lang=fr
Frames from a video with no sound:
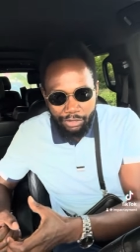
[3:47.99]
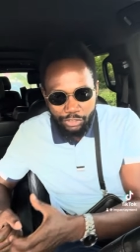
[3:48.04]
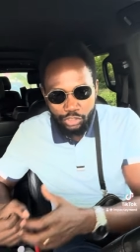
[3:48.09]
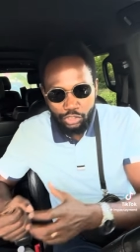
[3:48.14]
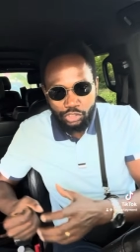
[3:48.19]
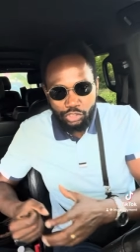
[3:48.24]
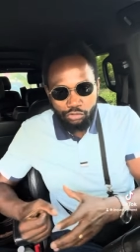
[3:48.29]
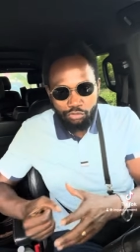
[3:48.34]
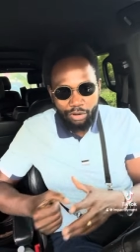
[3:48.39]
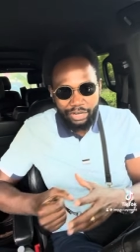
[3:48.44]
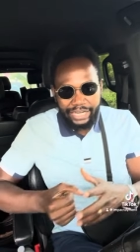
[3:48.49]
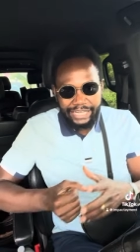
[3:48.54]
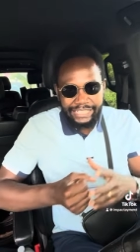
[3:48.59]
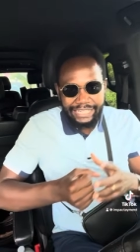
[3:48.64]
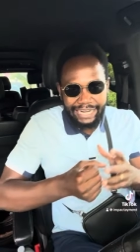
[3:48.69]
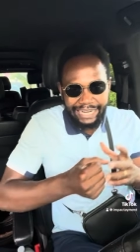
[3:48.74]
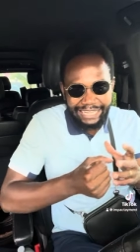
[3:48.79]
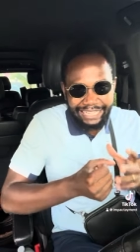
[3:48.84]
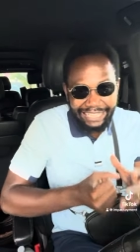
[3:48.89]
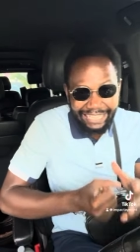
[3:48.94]
Si tu vois des
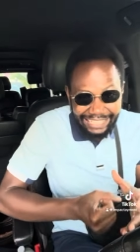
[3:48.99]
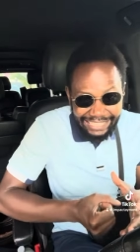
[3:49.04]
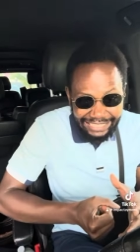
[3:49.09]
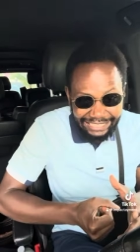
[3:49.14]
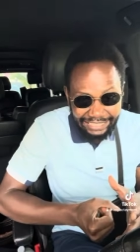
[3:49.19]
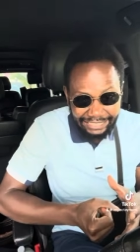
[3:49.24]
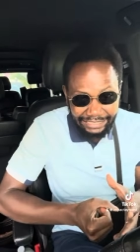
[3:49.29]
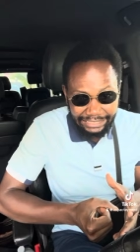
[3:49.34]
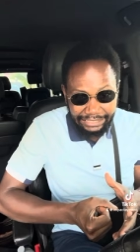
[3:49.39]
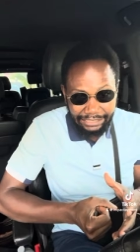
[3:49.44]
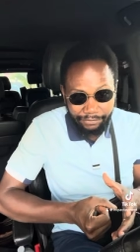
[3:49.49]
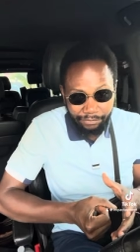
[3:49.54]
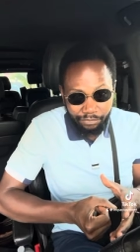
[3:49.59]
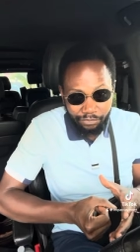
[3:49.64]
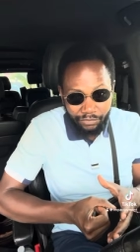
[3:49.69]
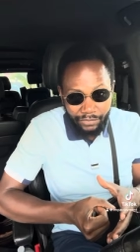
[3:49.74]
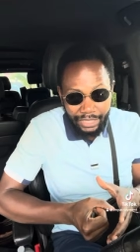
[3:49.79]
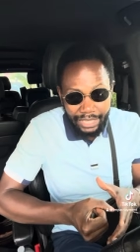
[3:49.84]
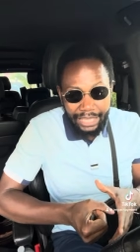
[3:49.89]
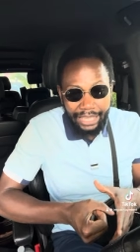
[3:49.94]
gens qui réussissent
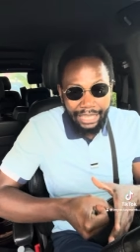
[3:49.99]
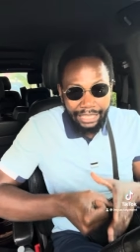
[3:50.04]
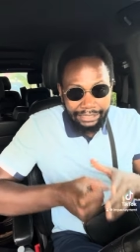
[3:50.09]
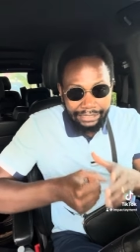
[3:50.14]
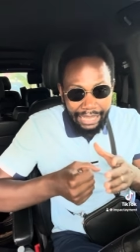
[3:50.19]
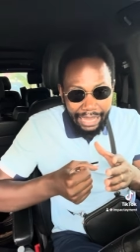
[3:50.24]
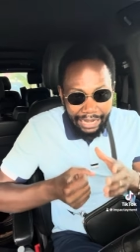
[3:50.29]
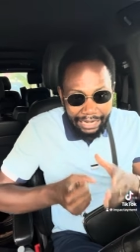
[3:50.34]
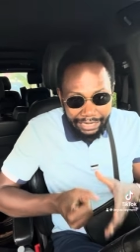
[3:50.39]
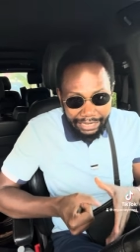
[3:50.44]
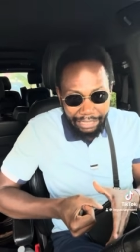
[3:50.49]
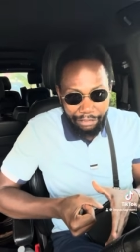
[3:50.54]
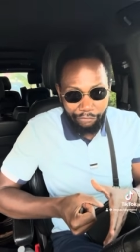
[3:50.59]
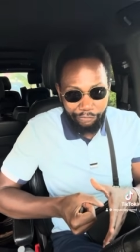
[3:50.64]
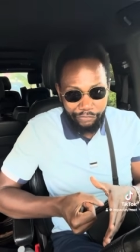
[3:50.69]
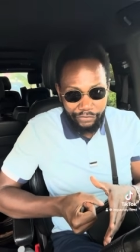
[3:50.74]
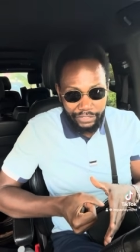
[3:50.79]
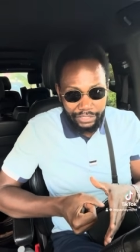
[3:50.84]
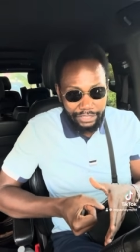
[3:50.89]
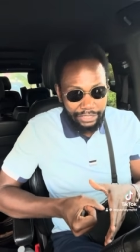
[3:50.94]
dans leur
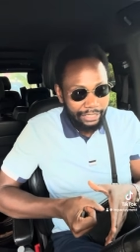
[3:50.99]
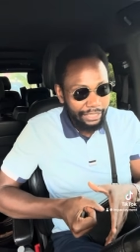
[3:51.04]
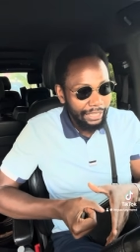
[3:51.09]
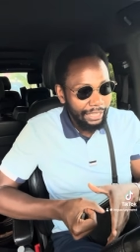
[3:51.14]
vie,